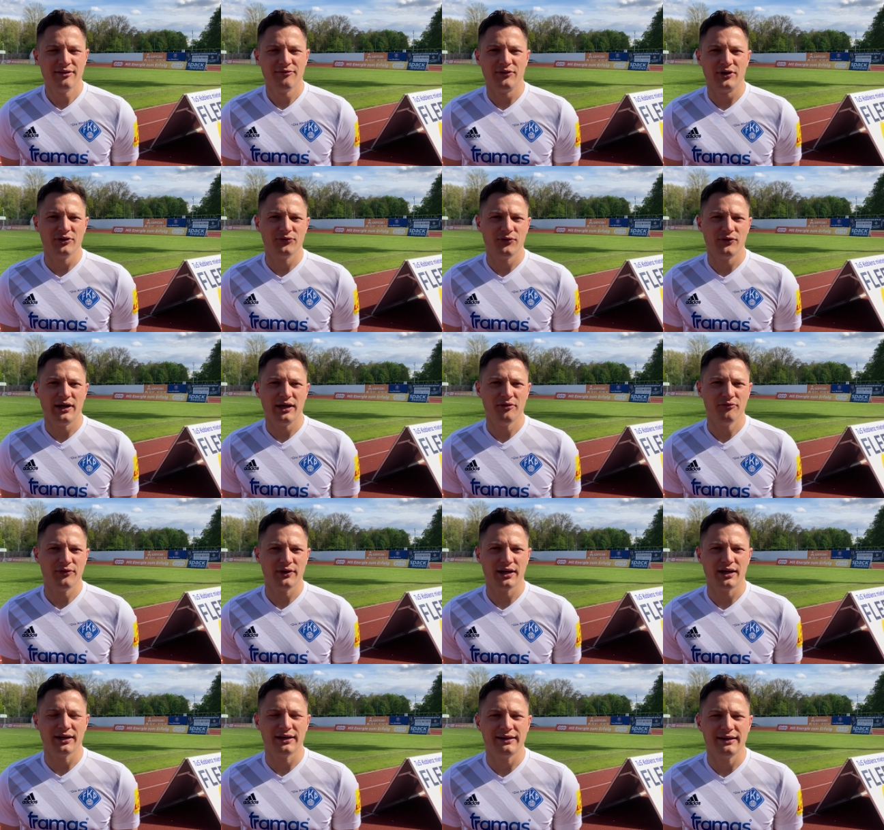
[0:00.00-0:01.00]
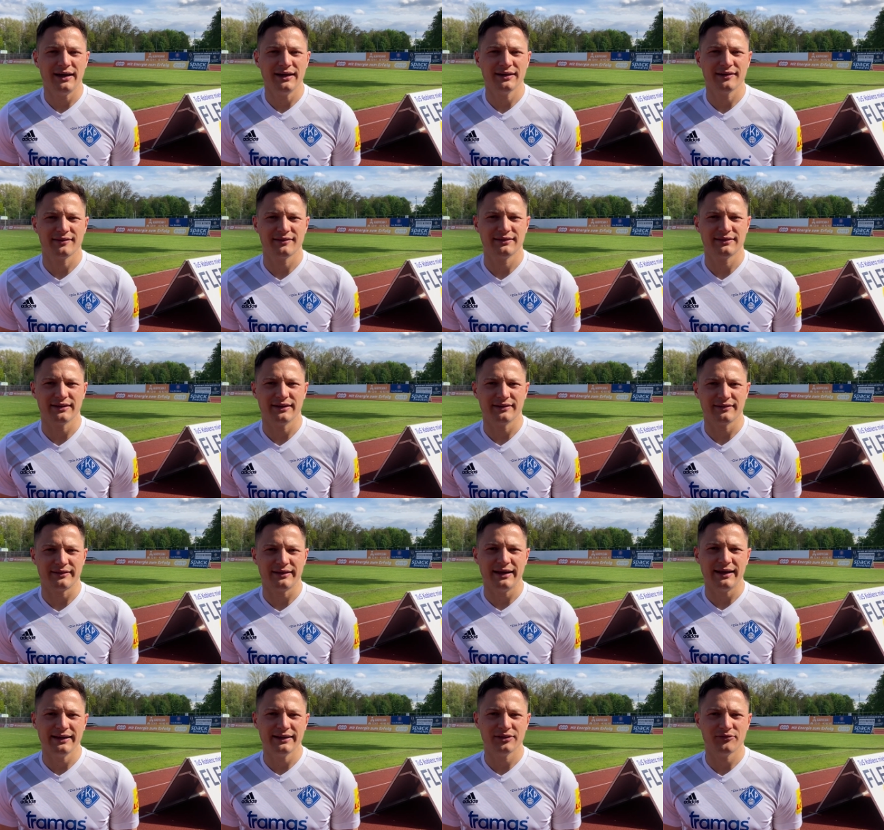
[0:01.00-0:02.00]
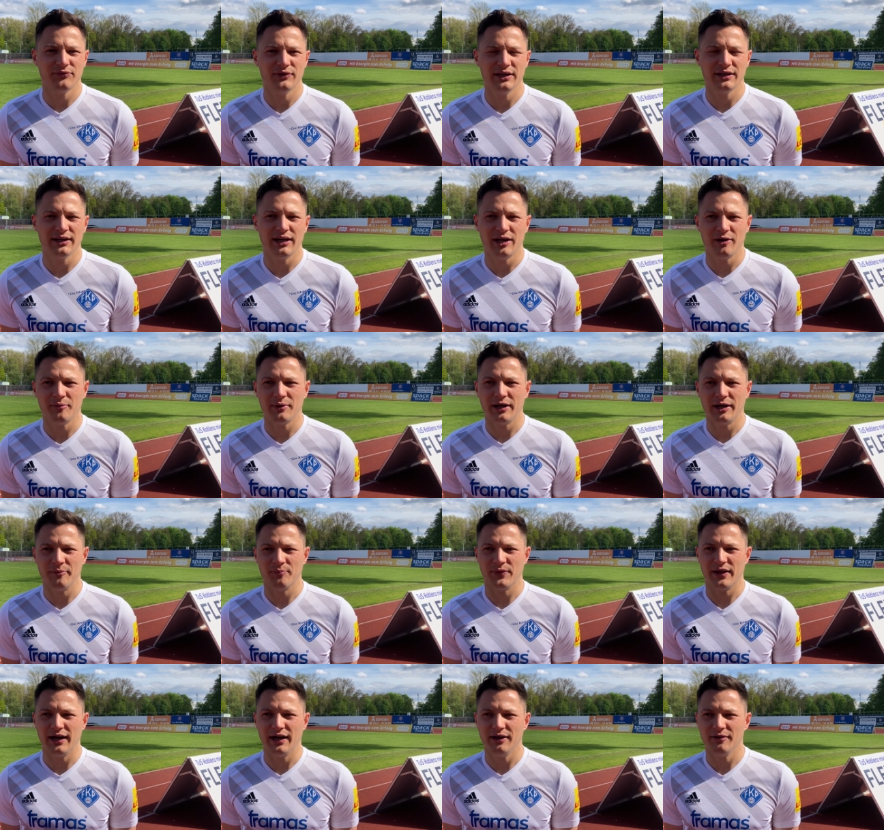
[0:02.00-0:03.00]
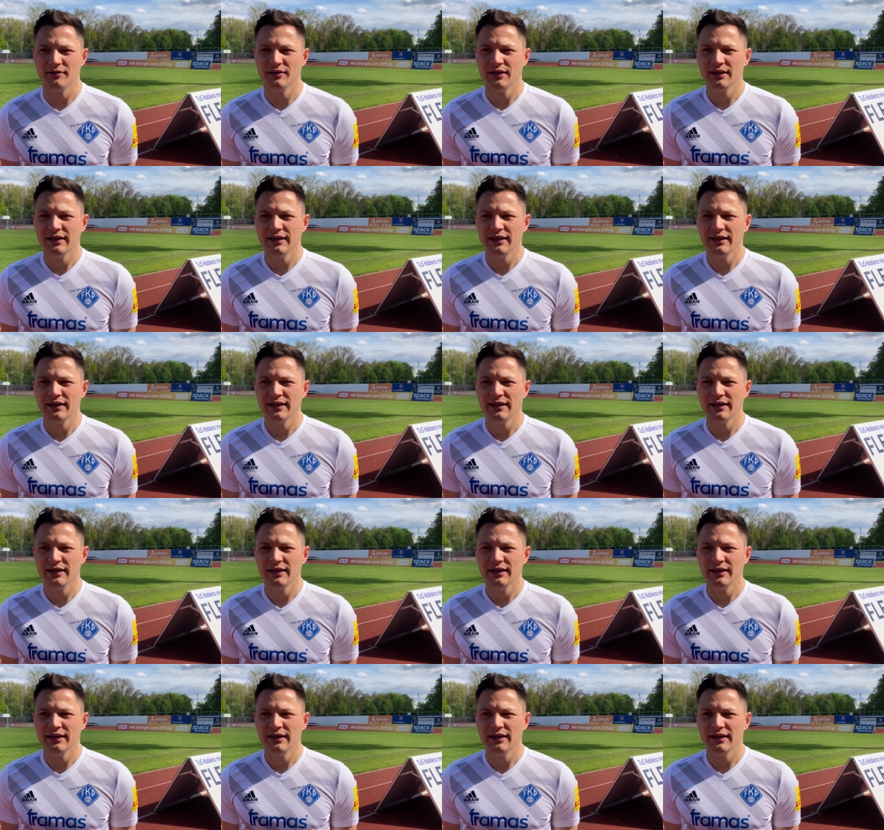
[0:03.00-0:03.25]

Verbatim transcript: war uns von Anfang an klar, dass es nicht ganz leicht wird, aber ja,